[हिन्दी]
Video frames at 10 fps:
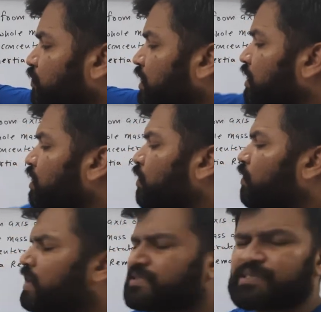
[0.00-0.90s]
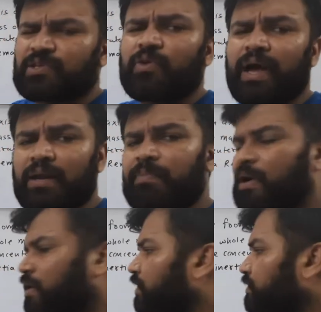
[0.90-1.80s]
है और ऐसे चलो एन
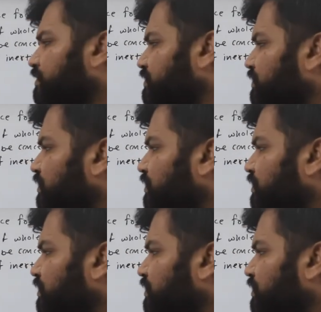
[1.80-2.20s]
पार्टिकल्स है इसके